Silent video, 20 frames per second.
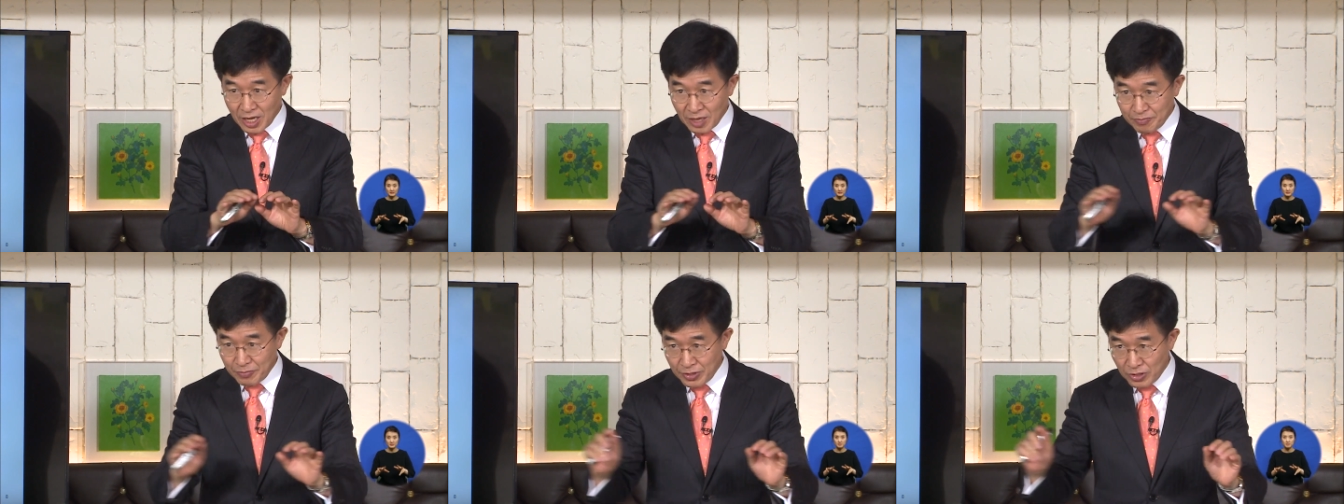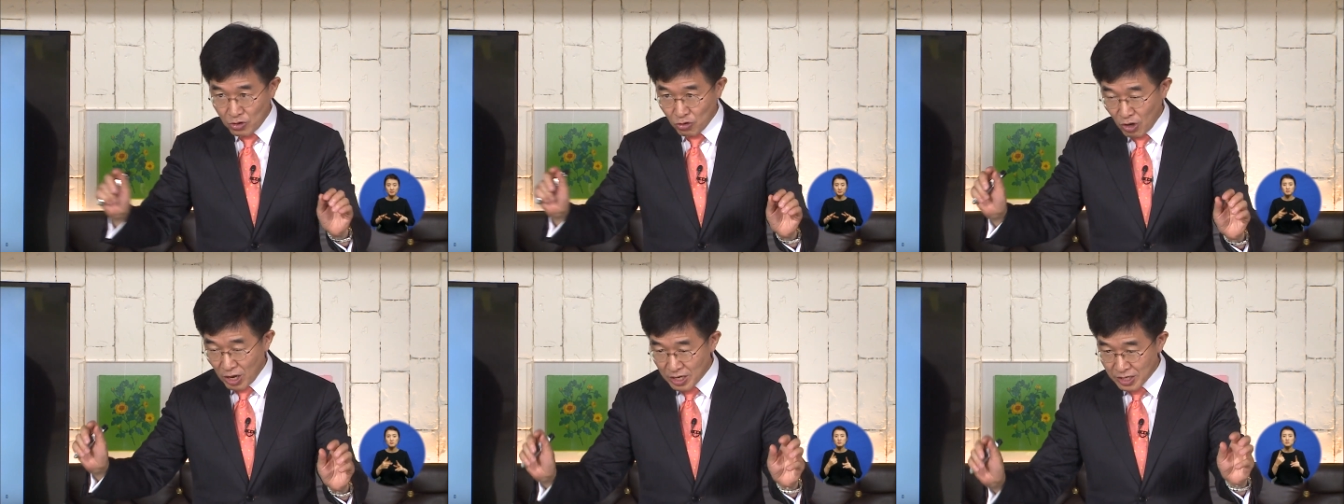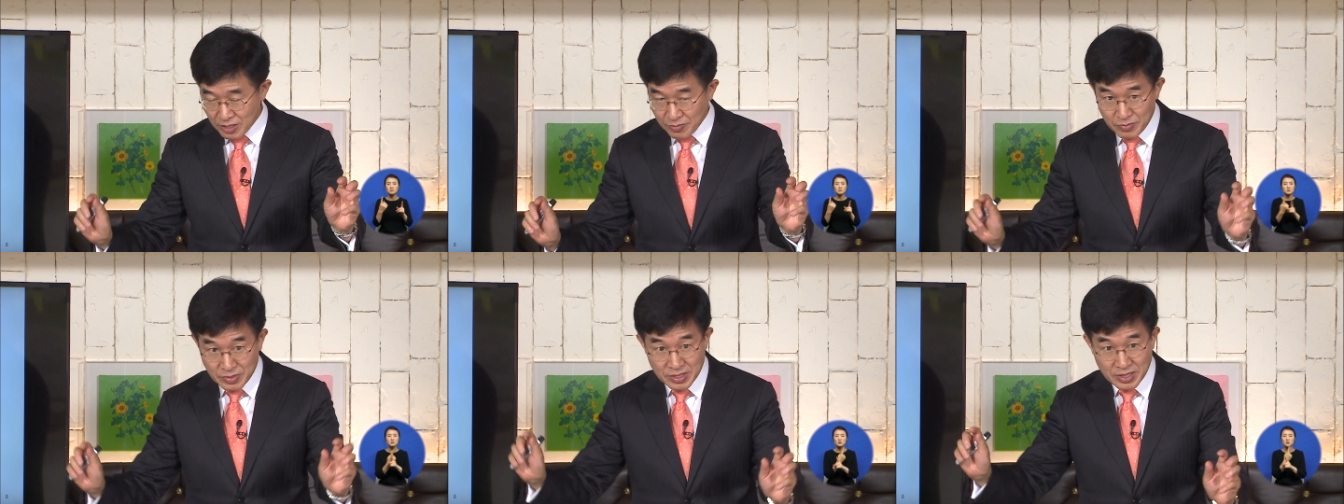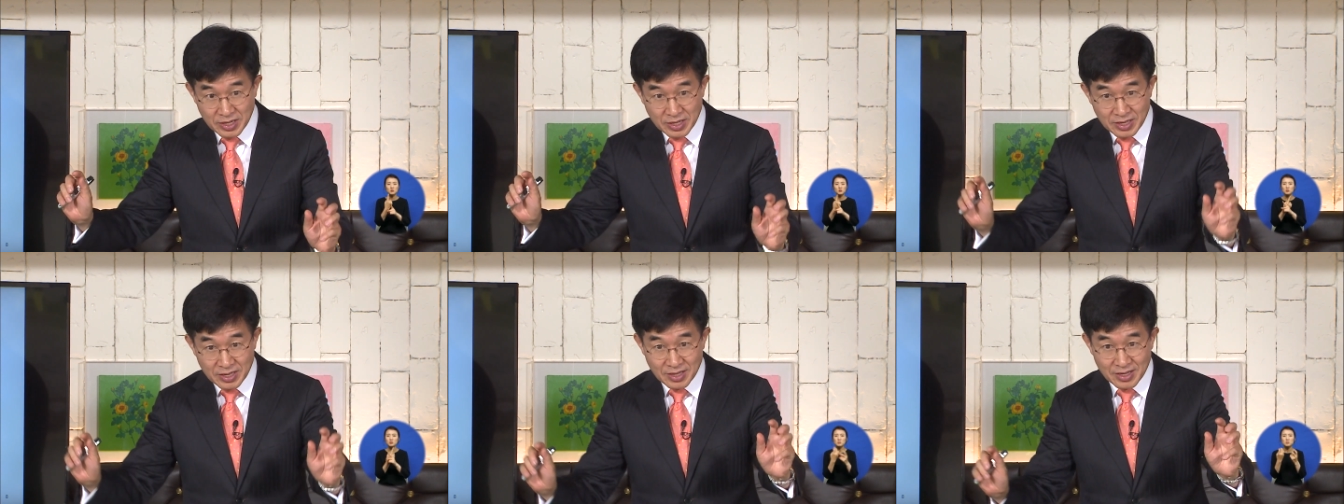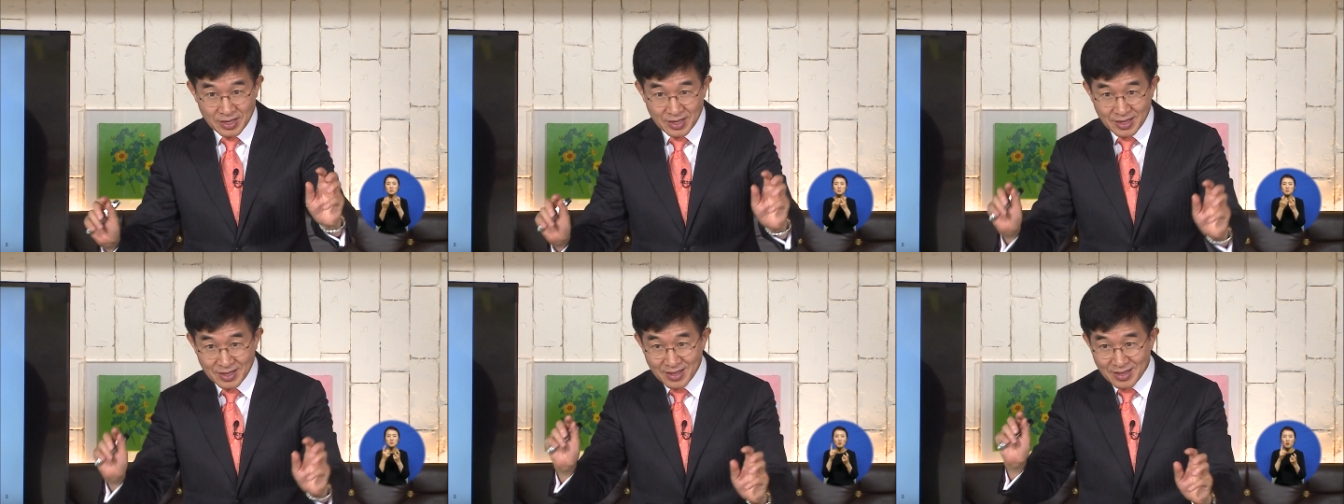비교한 겁니다.
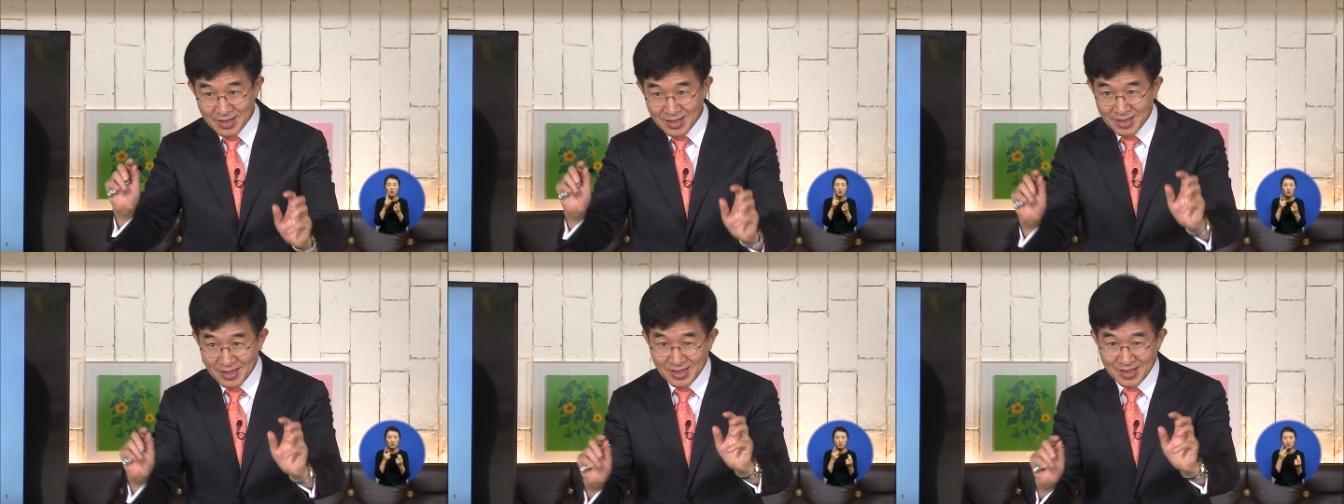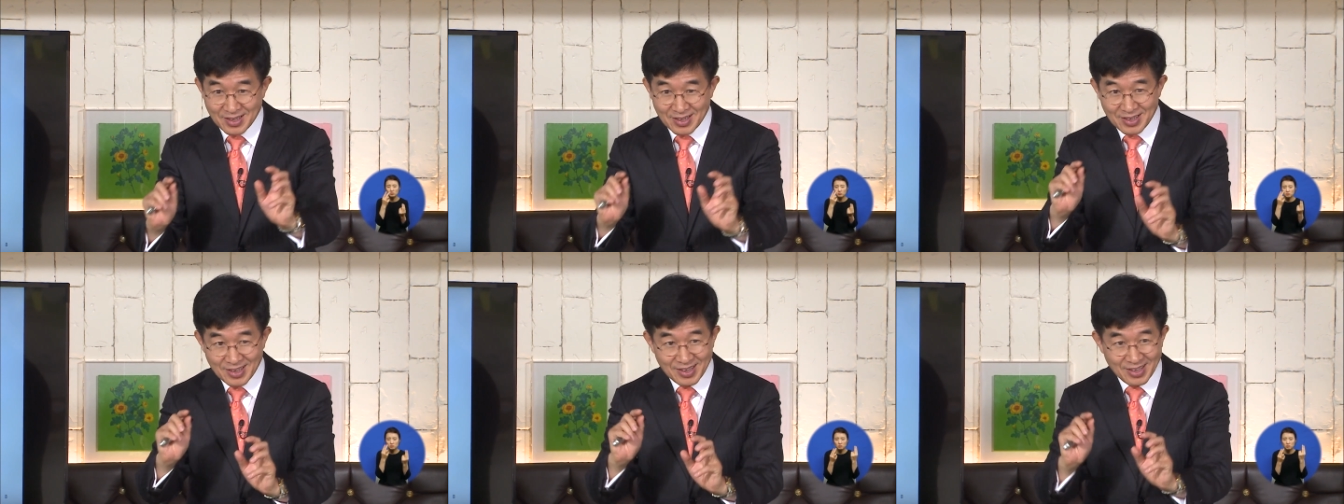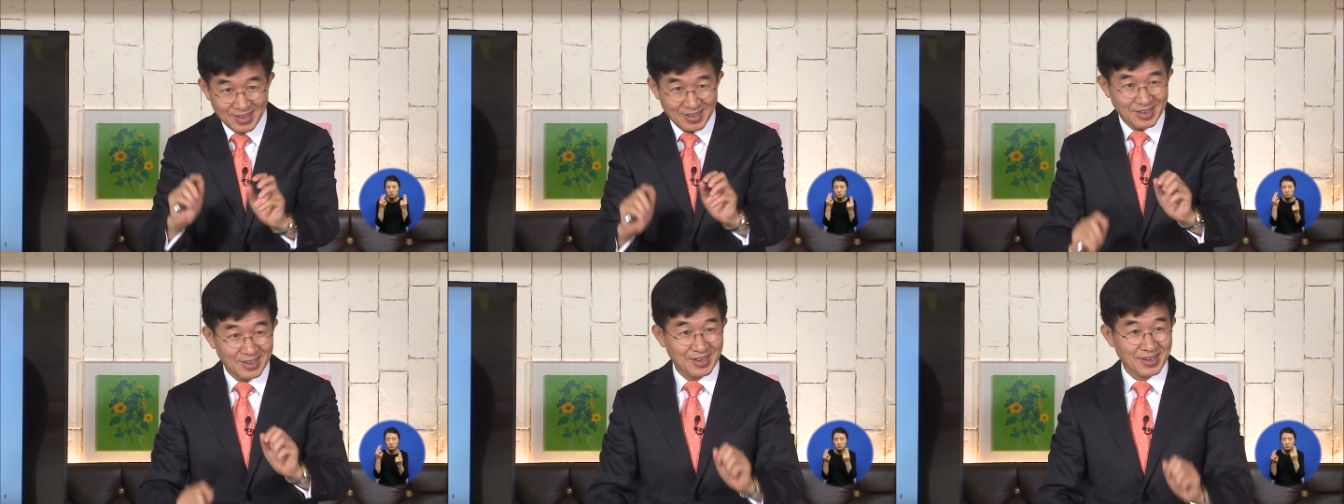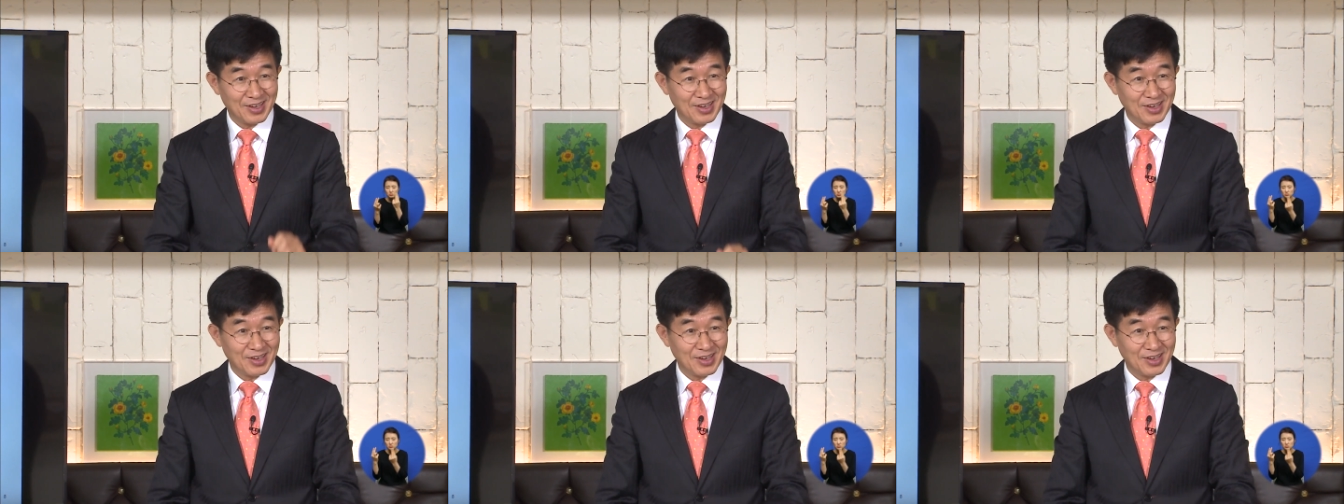예.